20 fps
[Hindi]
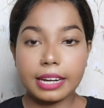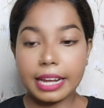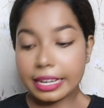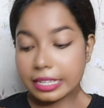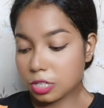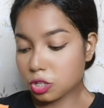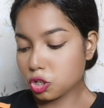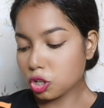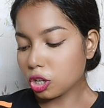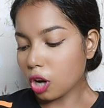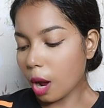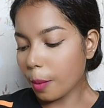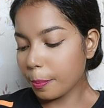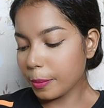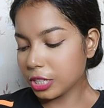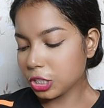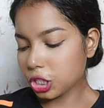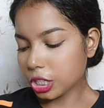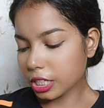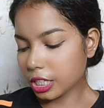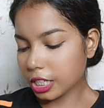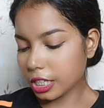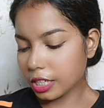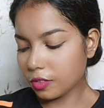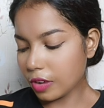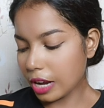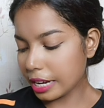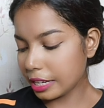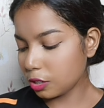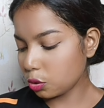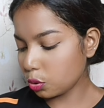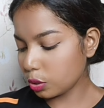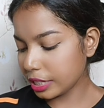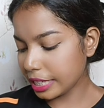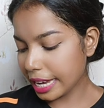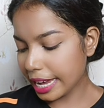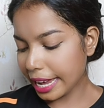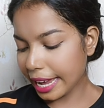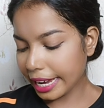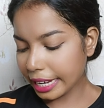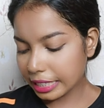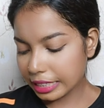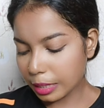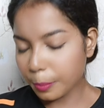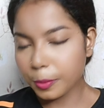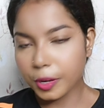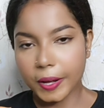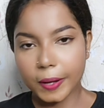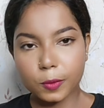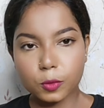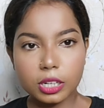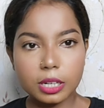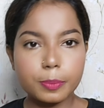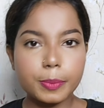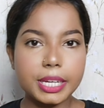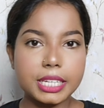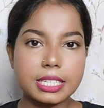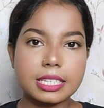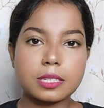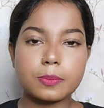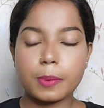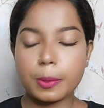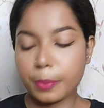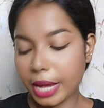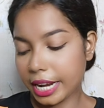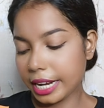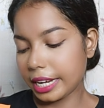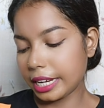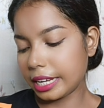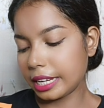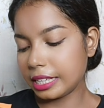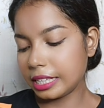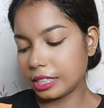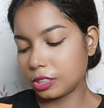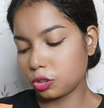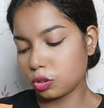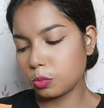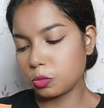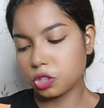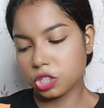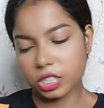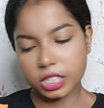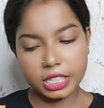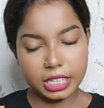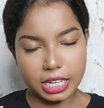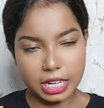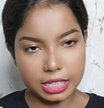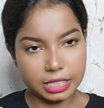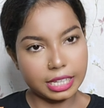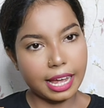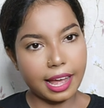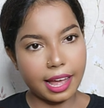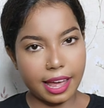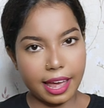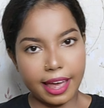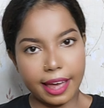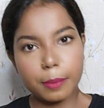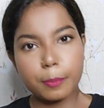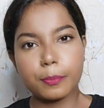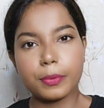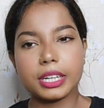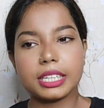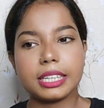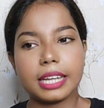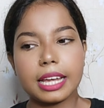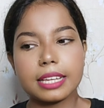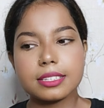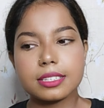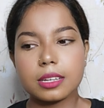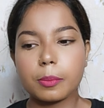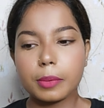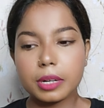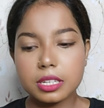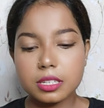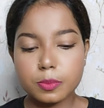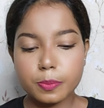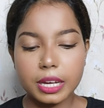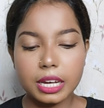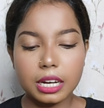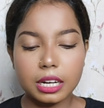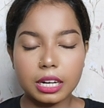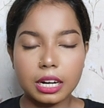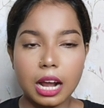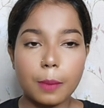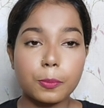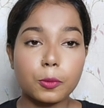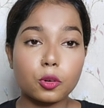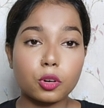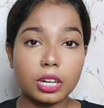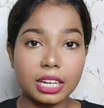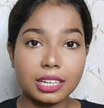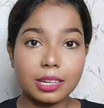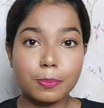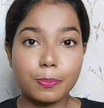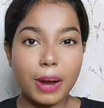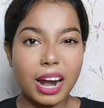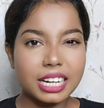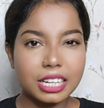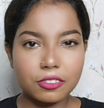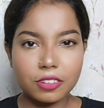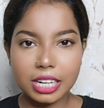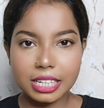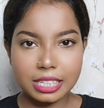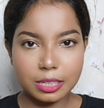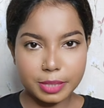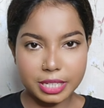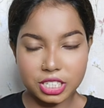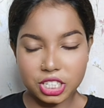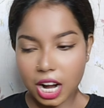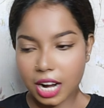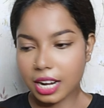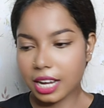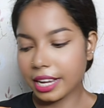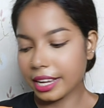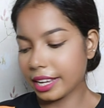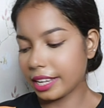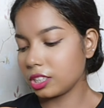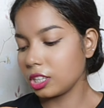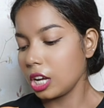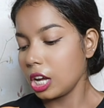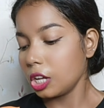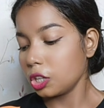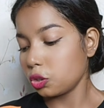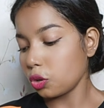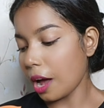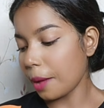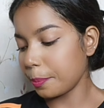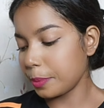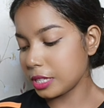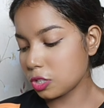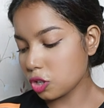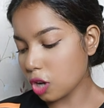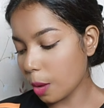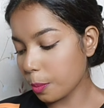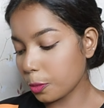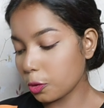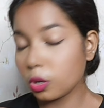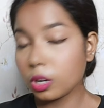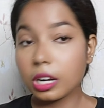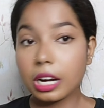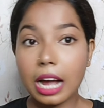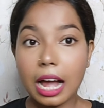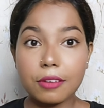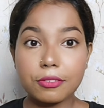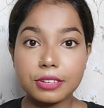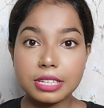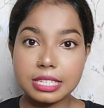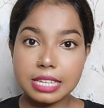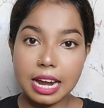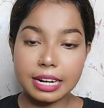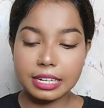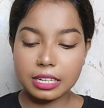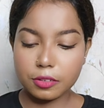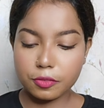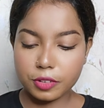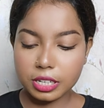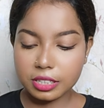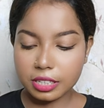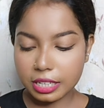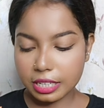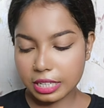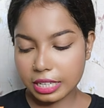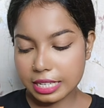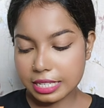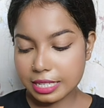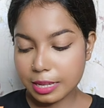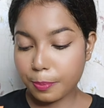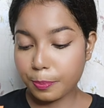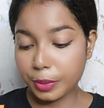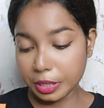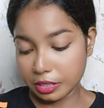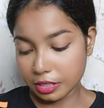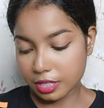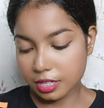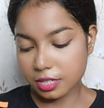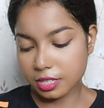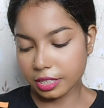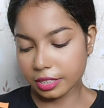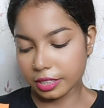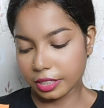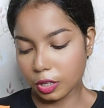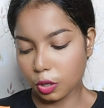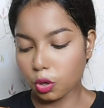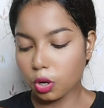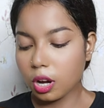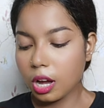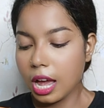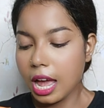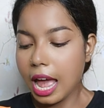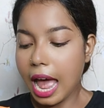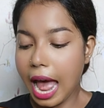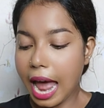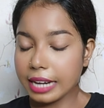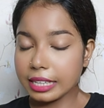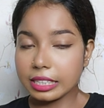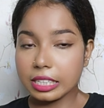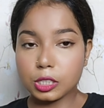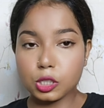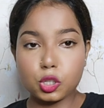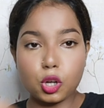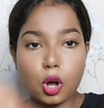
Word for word: नेक्स्ट जो टॉप मैं शेयर करने वाली हूँ ये एकदम रेगुलर बेसिस पे पहनने के लिए तो मुझे नहीं लगता है बट ये समर्स में अगर आपको कहीं पार्टी वार्टी में जाना है तो आप इस टॉप को काफ़ी सारी डिफरेंट तरीके से पेयर कर सकते हो एंड द